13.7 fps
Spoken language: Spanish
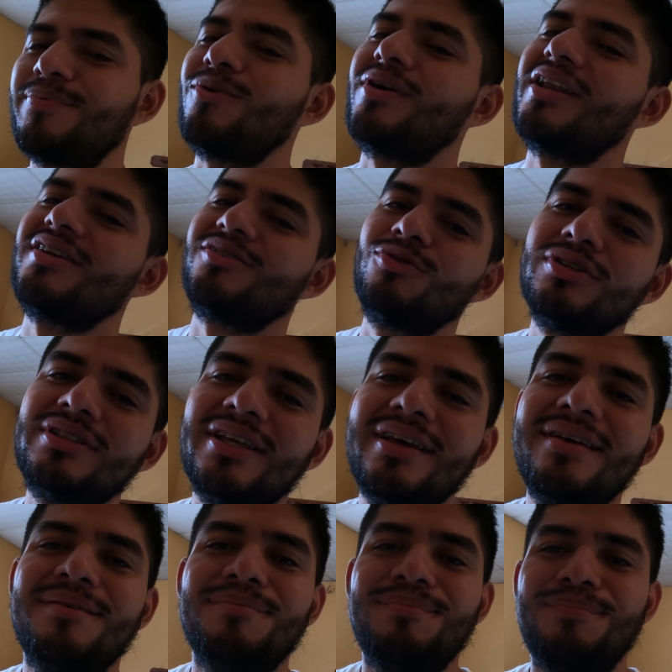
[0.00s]
Espero que les
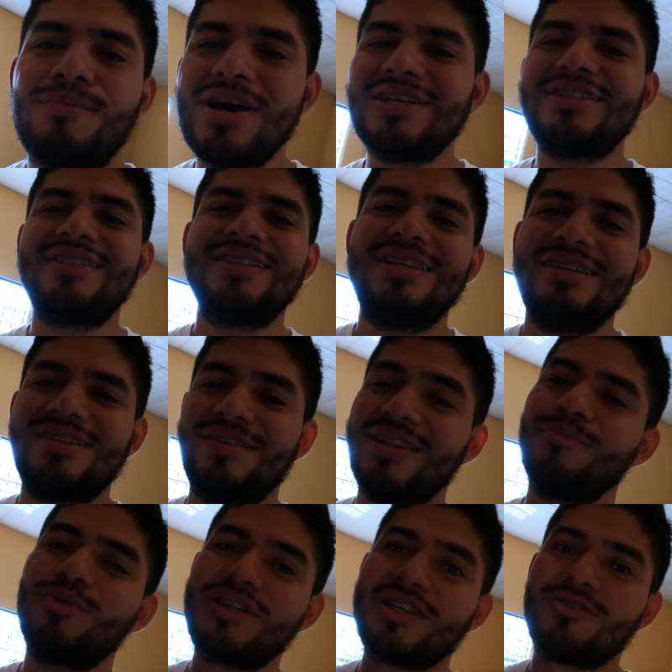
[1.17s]
guste. Pues se
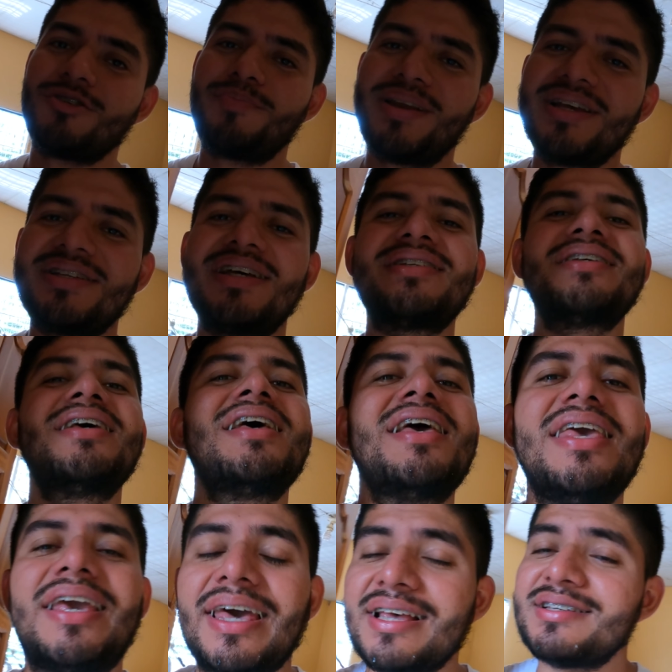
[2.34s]
vienen muchas sorpresas.
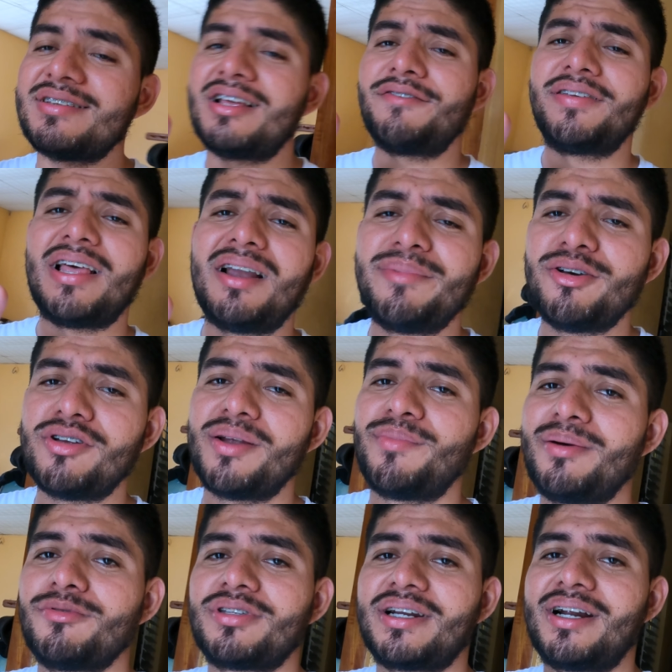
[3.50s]
Y quédense hasta el final amigos, les
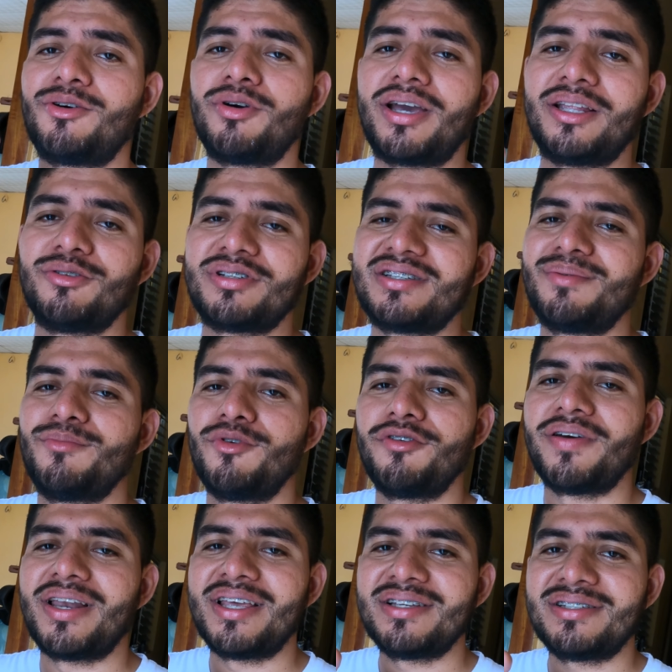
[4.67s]
voy a mostrar algo que nos hace
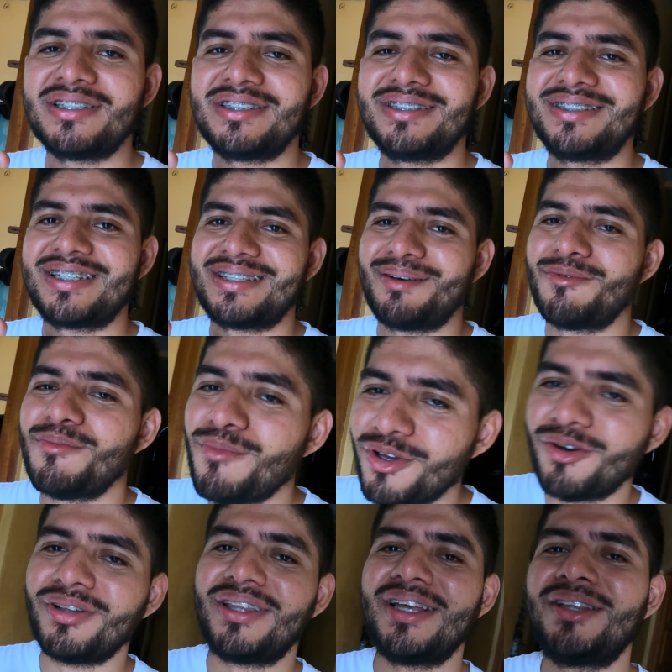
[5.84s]
muy felices, que estamos
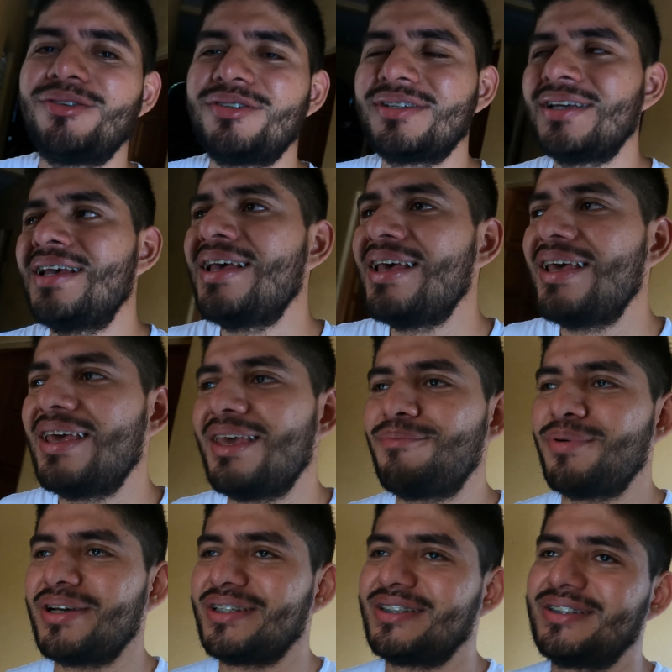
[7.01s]
muy contentos.
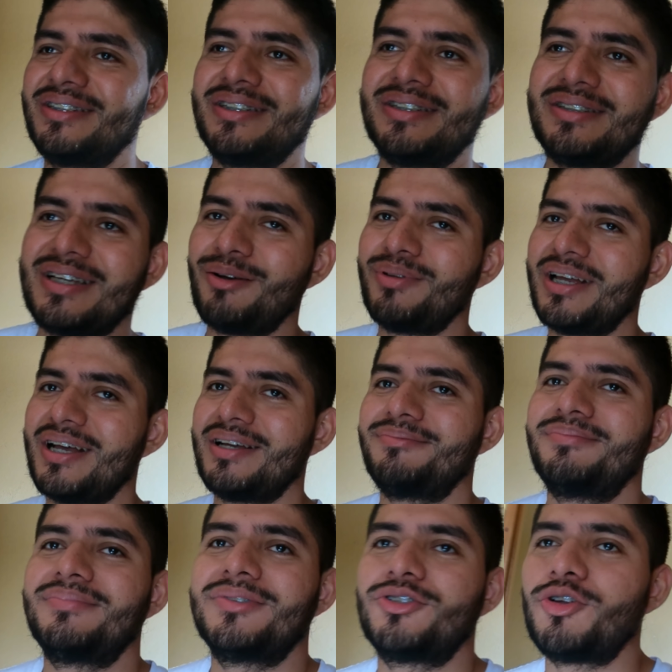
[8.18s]
Y pues será
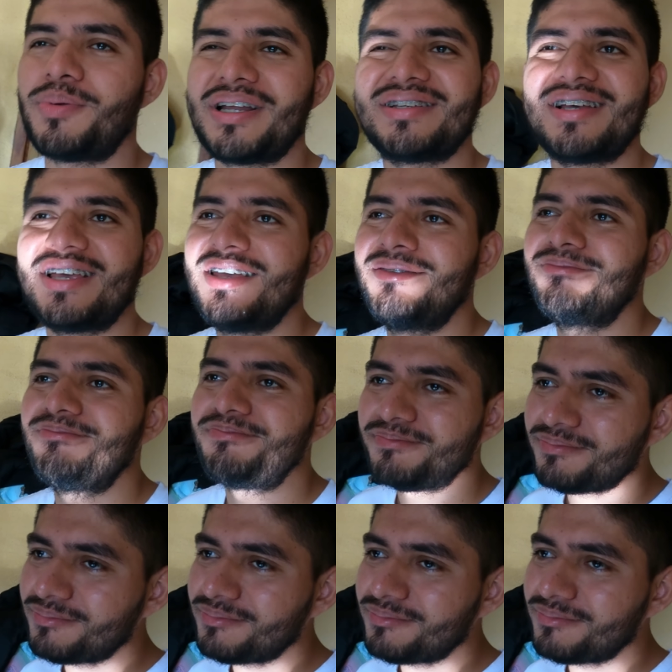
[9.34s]
una sorpresa ahí.